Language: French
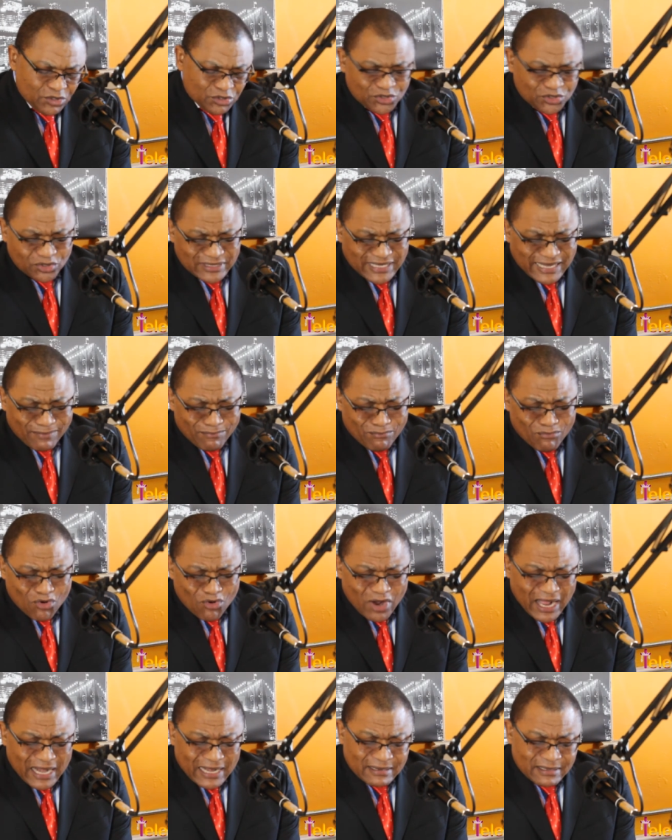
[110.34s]
Le standard
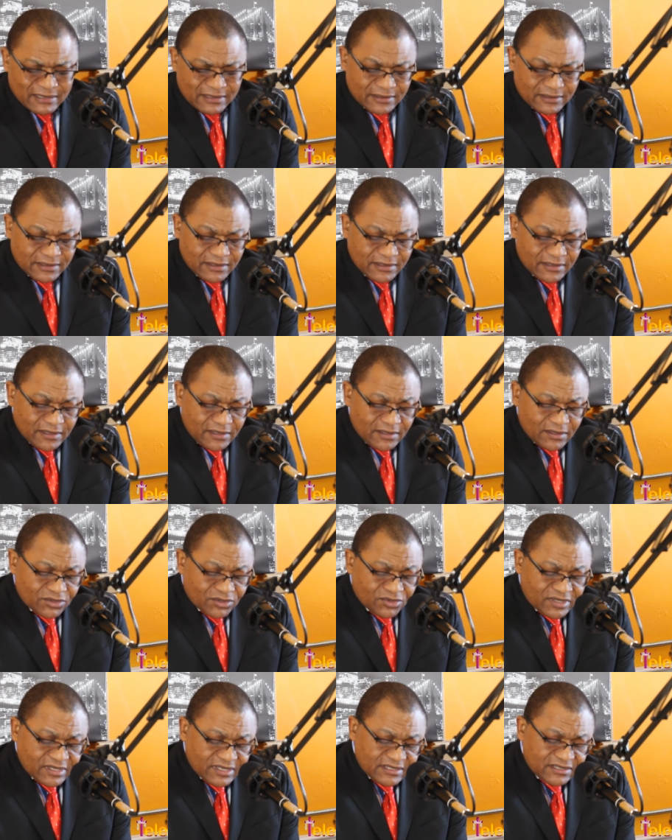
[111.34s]
moral
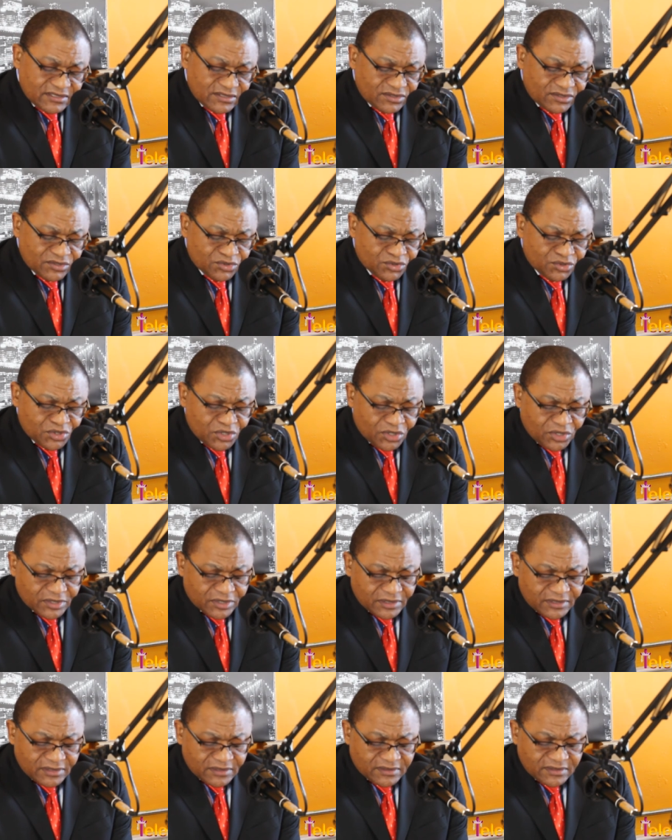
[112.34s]
Christ nous
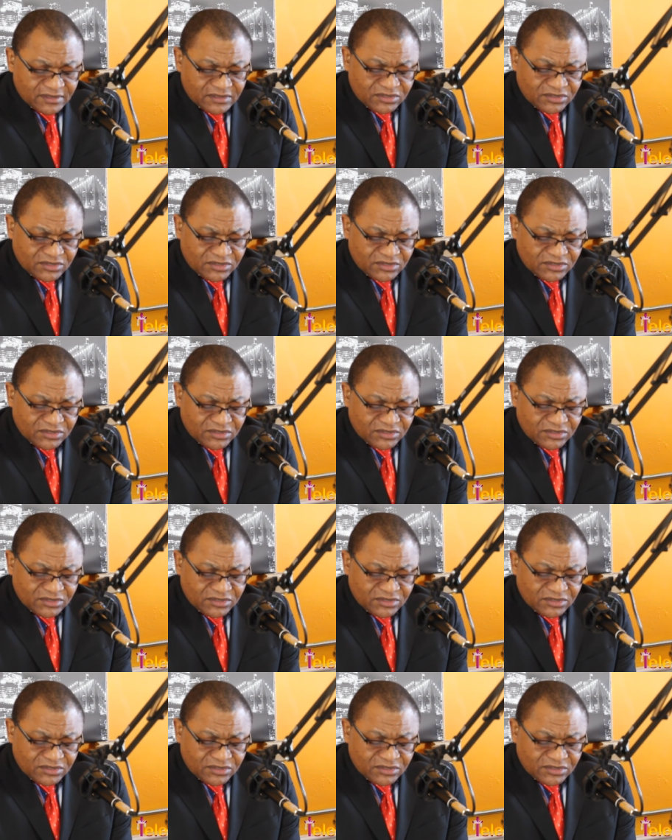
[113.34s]
donne